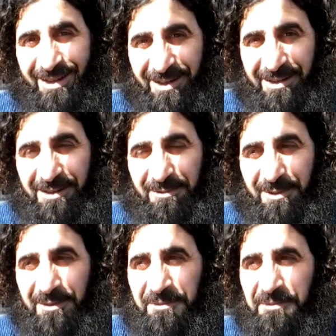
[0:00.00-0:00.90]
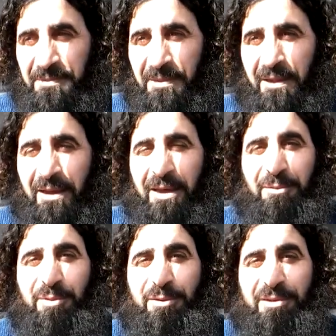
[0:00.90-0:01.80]
Anladın?
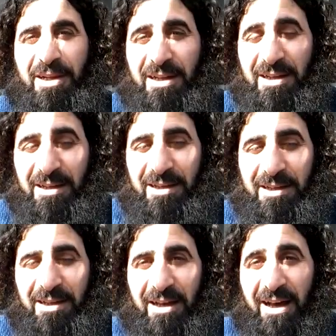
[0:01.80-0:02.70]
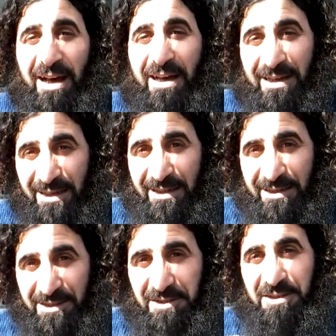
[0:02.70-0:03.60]
Bu yüzden
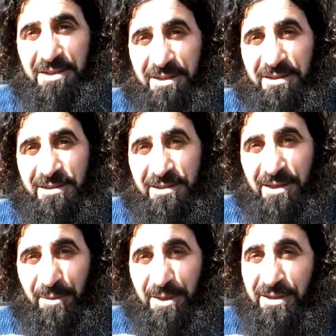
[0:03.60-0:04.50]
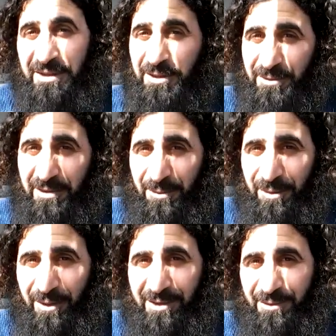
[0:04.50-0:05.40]
akıllı kişinin yapacağı ne güzel
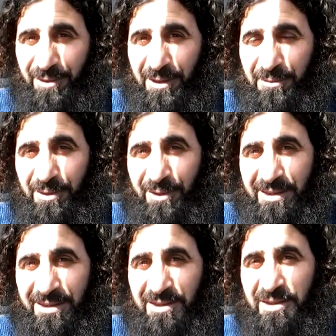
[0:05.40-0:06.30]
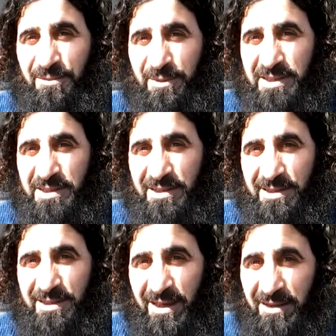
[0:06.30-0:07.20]
bir duadır bu Rabbin öğrettiği işte Mesih
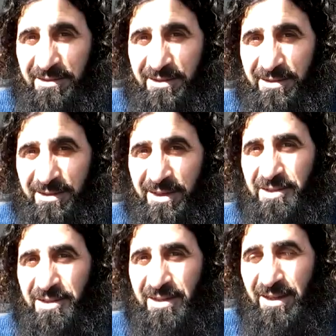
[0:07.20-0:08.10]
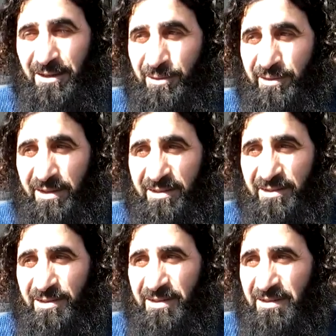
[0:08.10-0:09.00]
geldi. Gerçekten anlıyorsanız
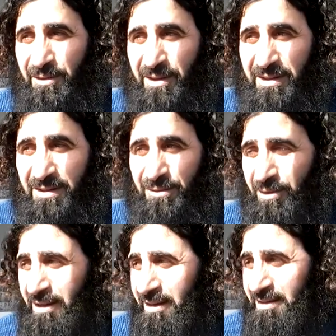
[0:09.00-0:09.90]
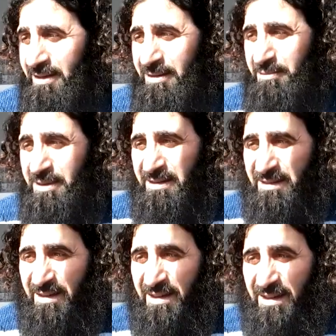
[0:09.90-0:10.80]
size öğrettiği dualardan
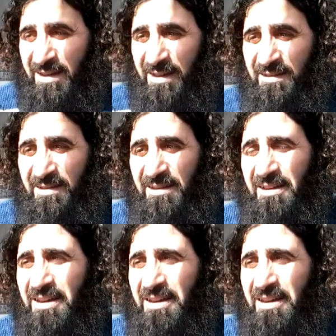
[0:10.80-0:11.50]
Rabbinizi nasıl